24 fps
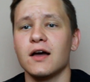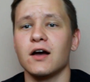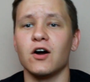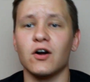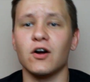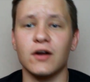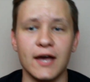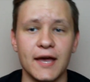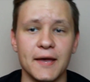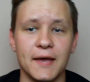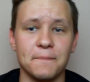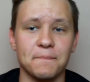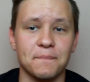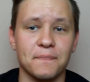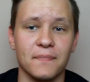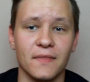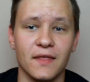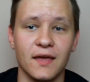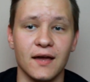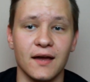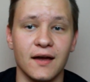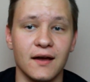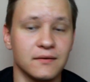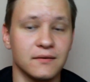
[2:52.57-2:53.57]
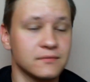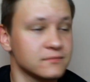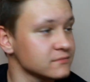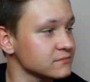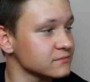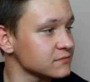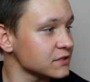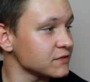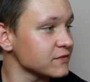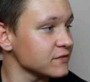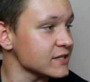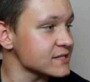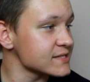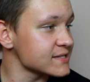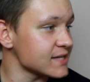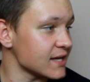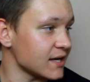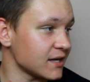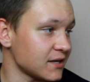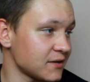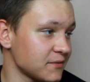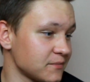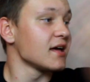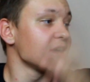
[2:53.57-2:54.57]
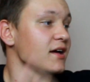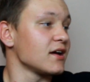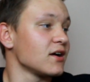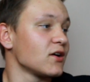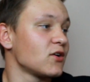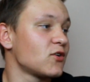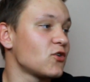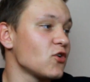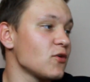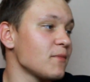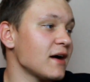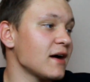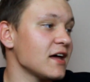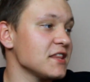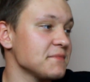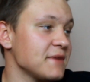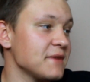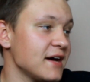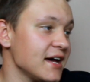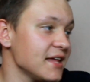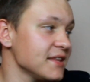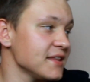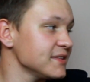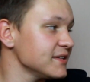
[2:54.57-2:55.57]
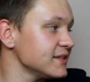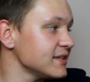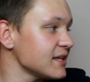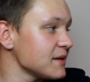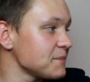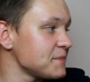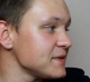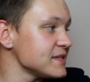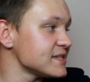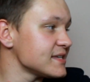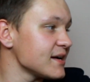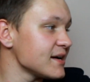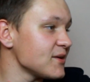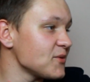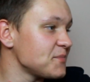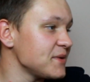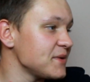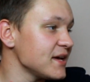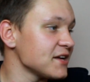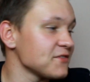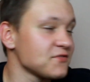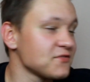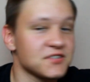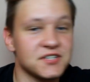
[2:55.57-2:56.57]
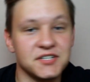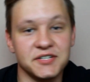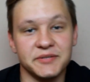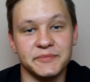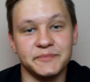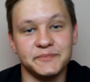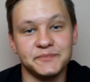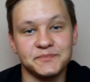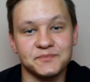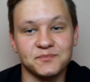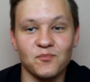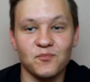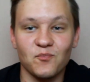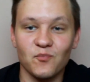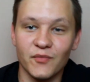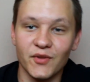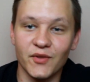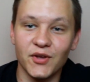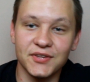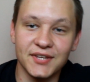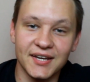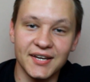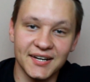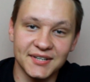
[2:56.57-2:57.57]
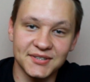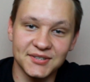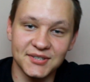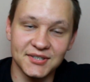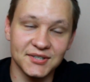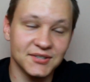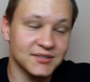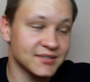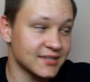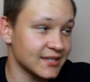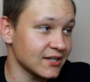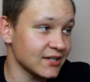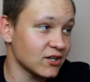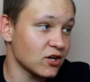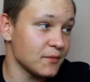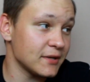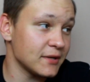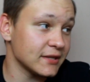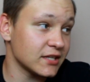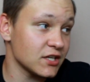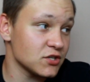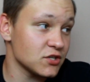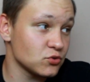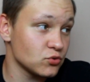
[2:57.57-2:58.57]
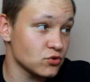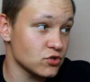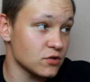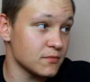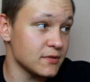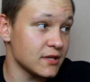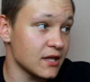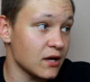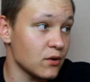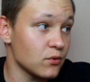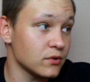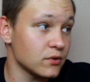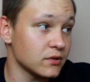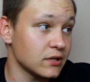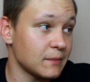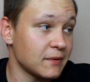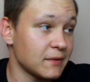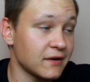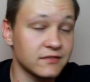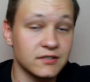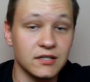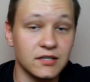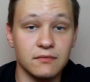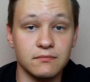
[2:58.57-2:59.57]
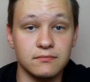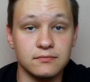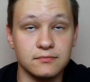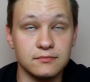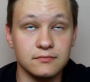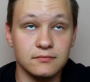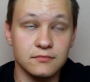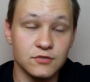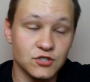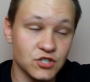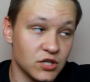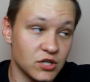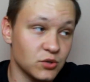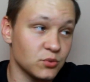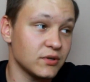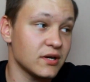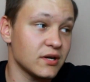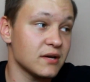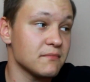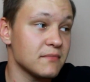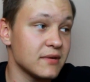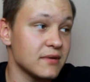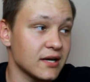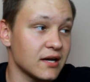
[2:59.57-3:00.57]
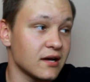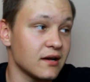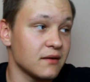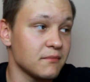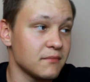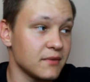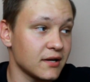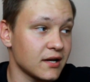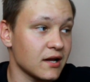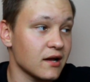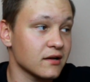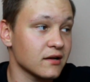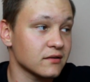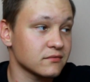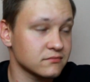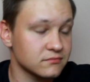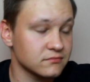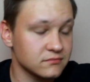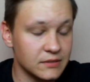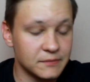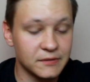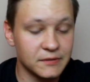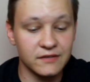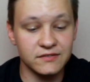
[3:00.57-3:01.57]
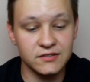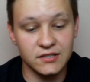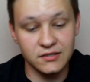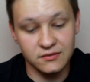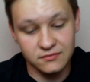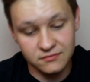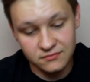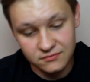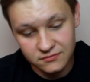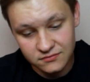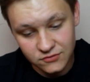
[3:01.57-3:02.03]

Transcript: Okej, okay, um, więc tak. Human Man napisał pierwszy. No tak, to ten komentarz dużo mi dał. Naprawdę szanuję. Mega, mega, naprawdę.